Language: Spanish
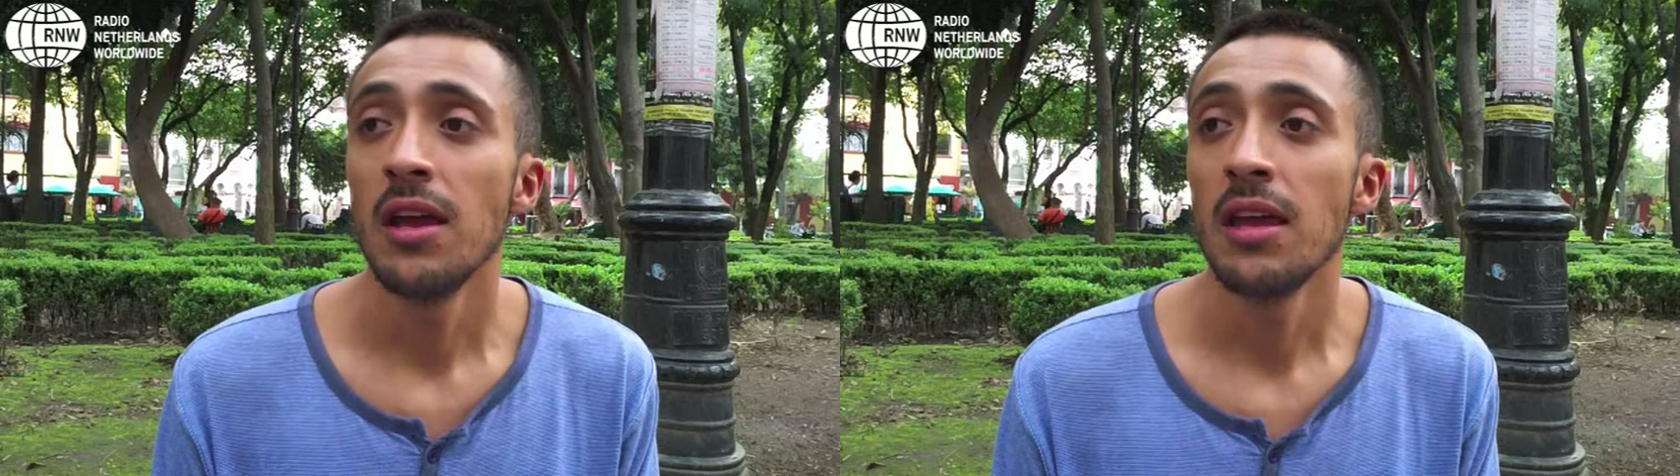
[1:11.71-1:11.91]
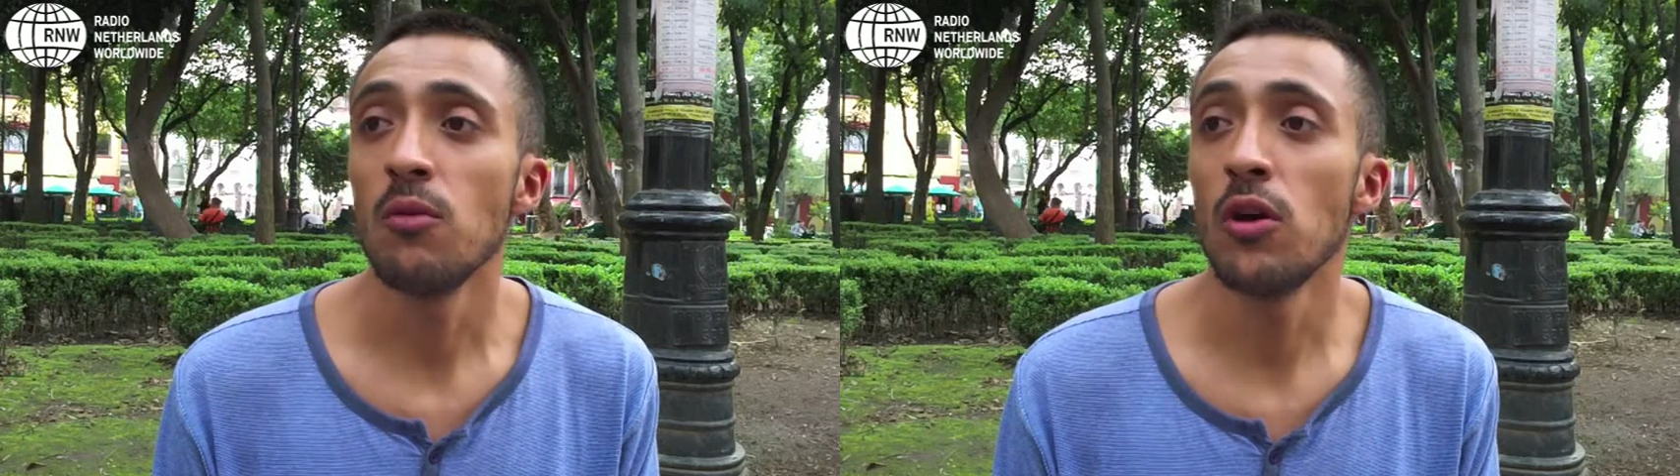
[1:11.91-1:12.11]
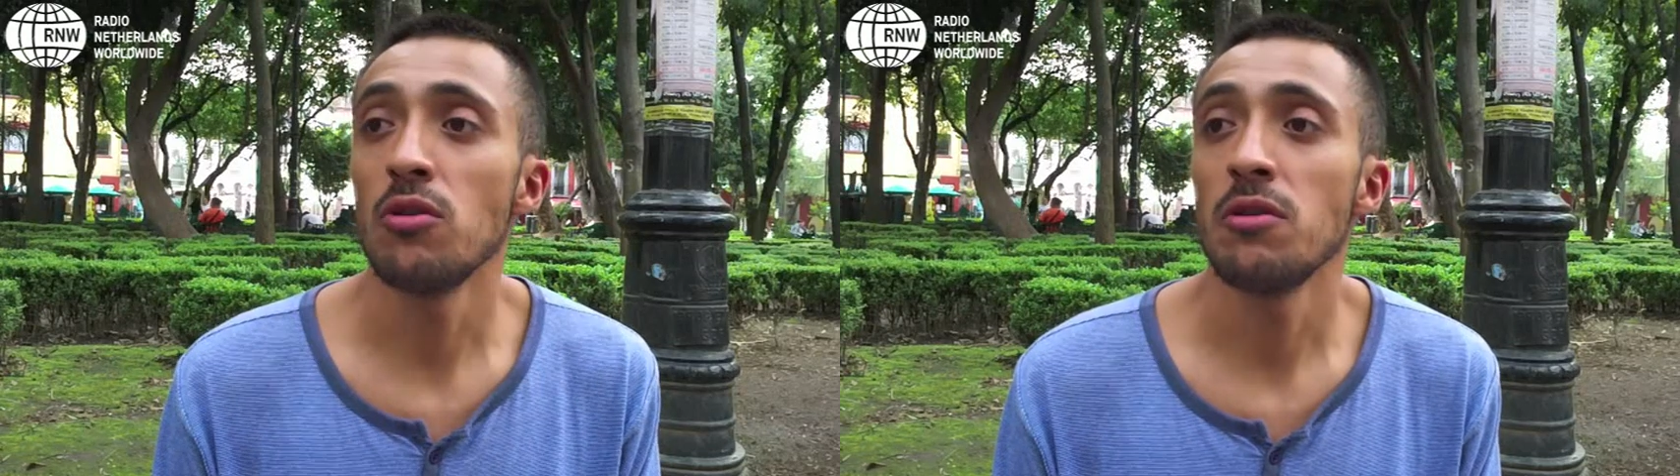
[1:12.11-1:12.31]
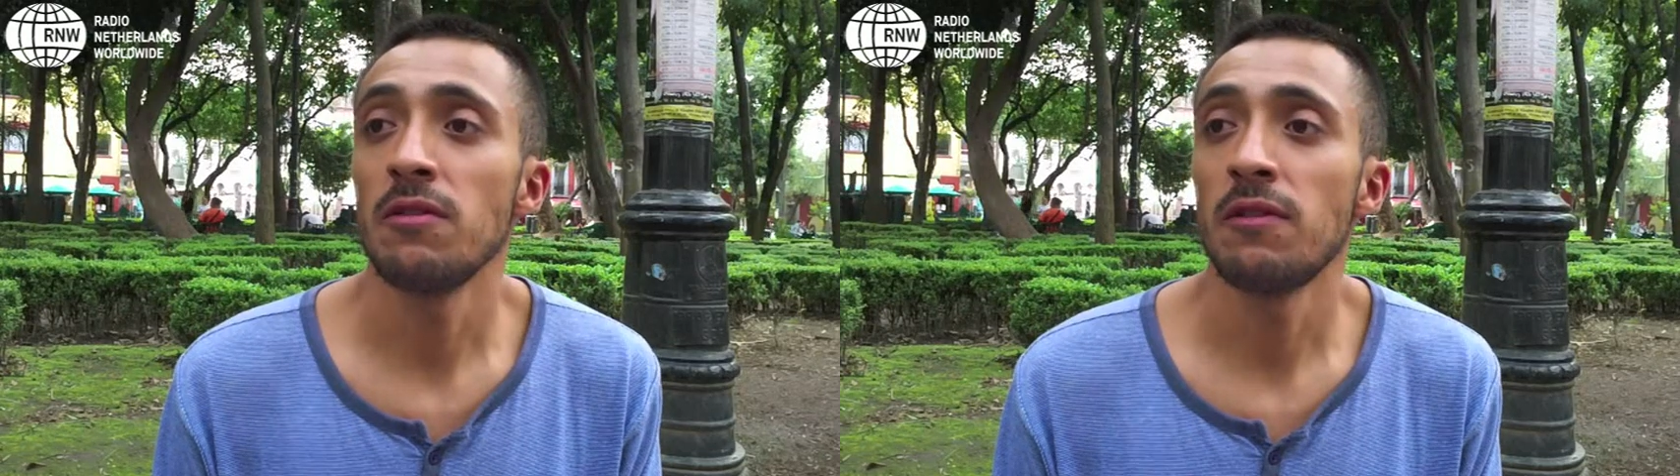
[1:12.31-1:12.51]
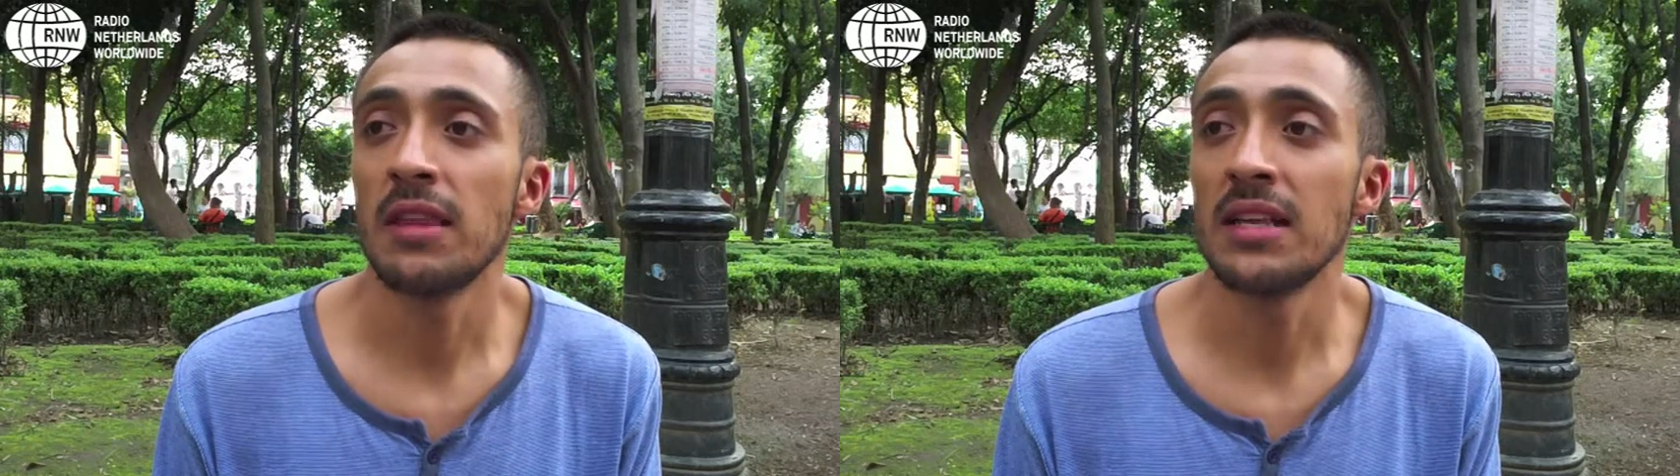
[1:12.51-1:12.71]
Y bueno, y
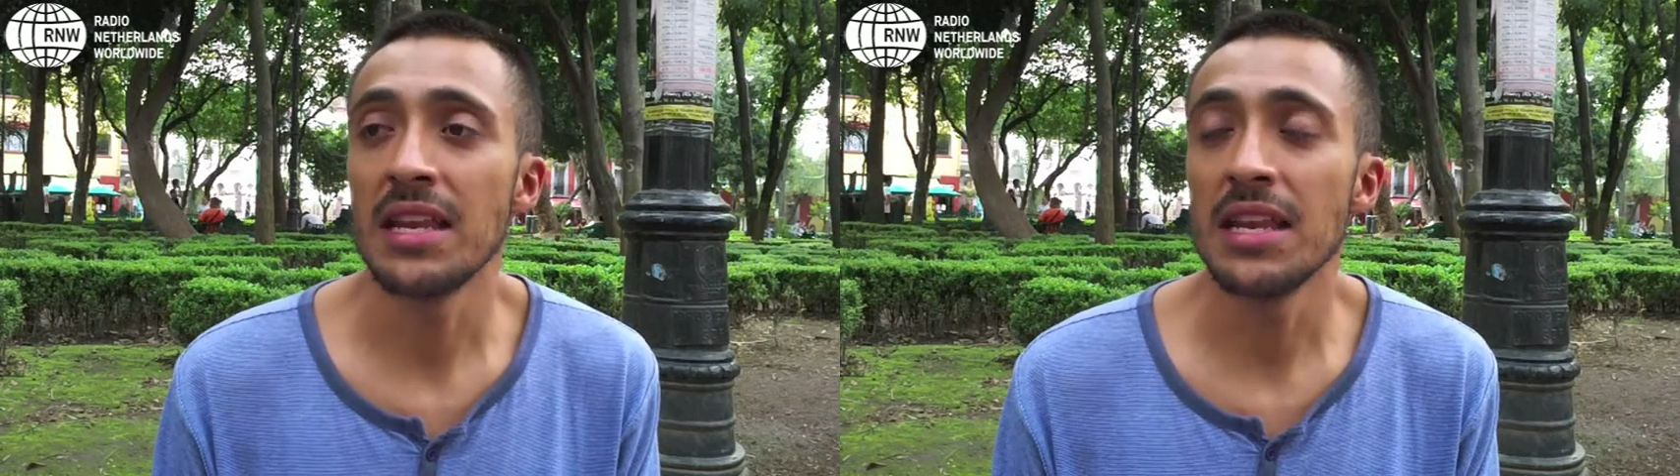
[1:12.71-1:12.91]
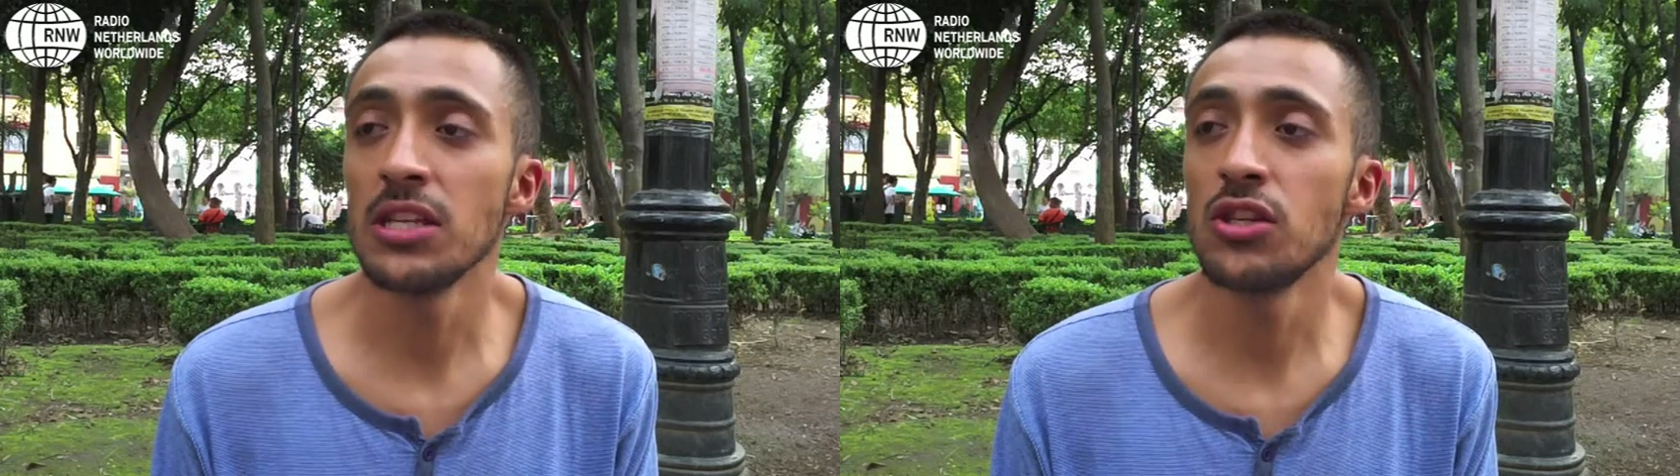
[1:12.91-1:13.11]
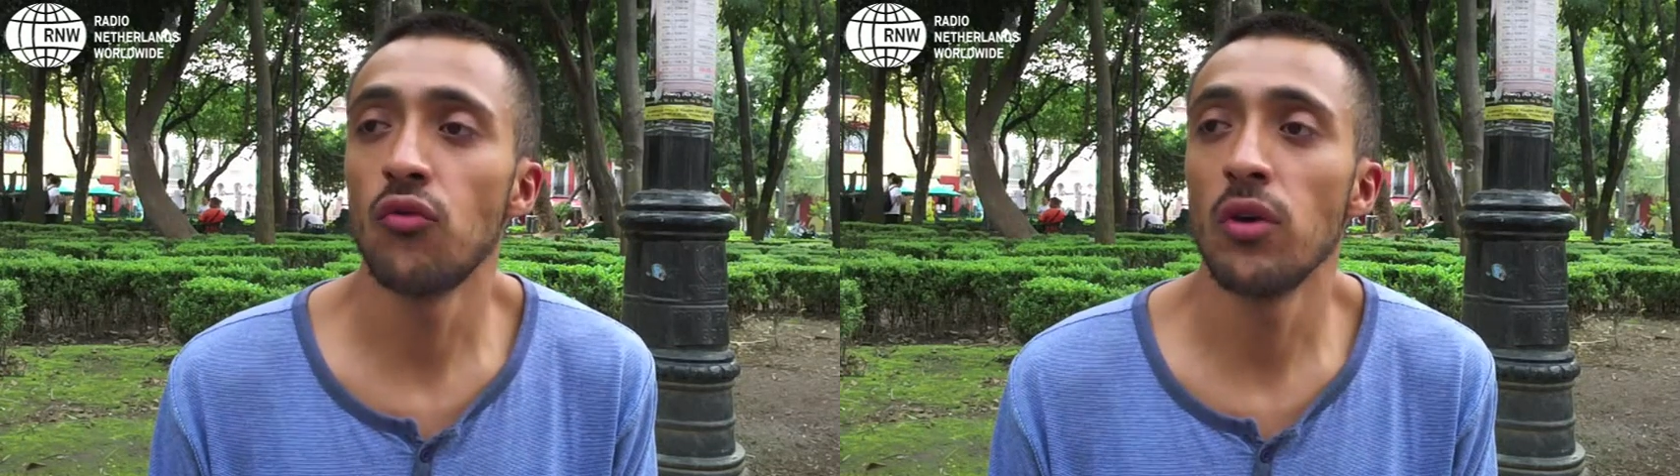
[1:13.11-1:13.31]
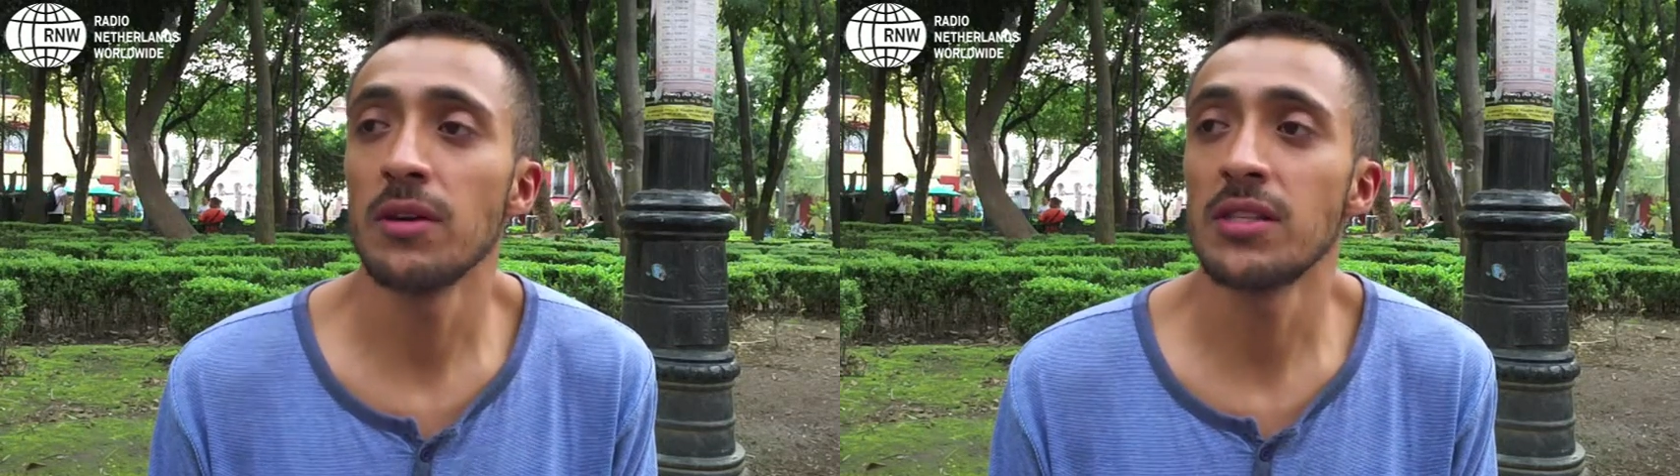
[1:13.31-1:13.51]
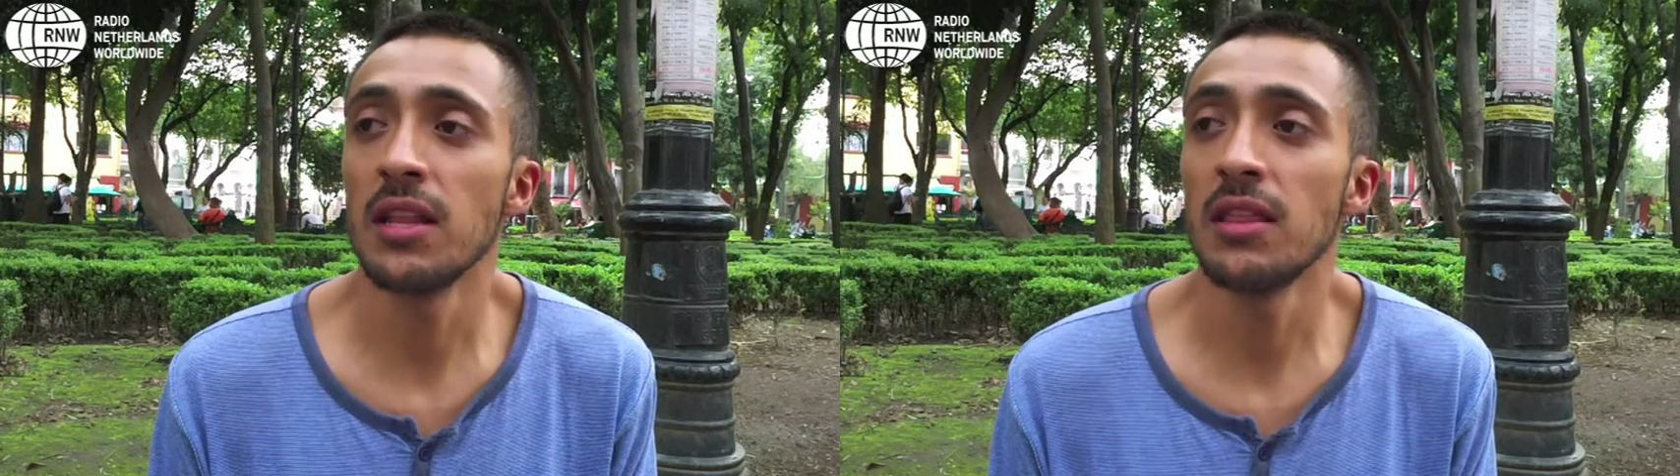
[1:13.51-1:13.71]
desde el inicio fue
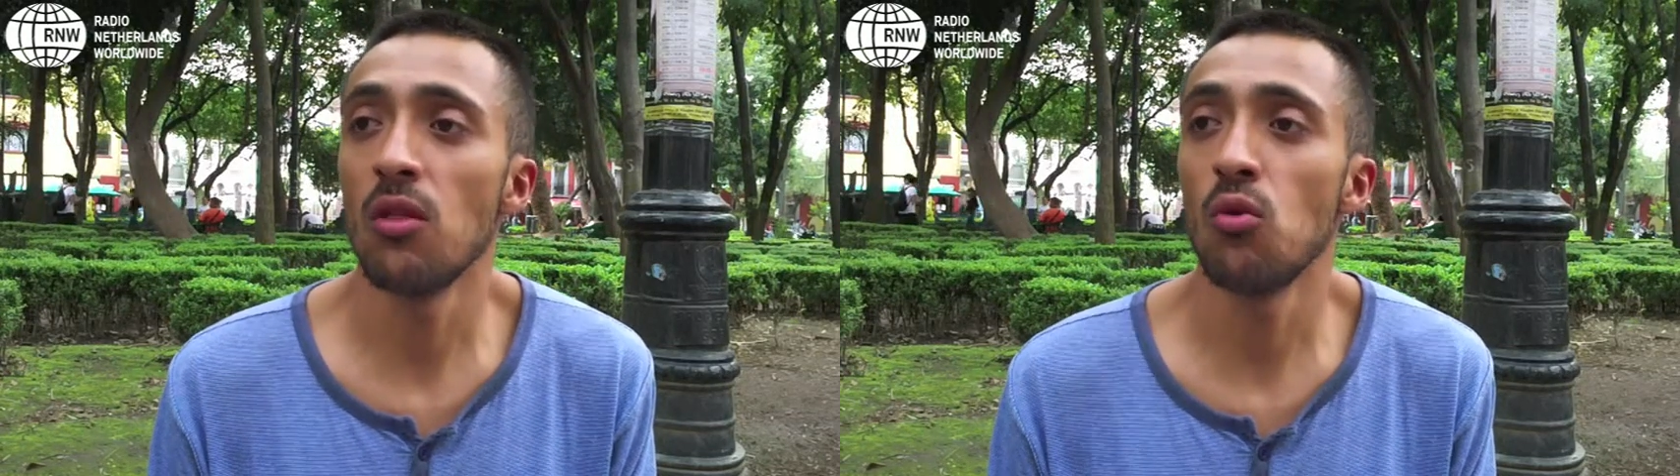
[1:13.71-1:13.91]
bastante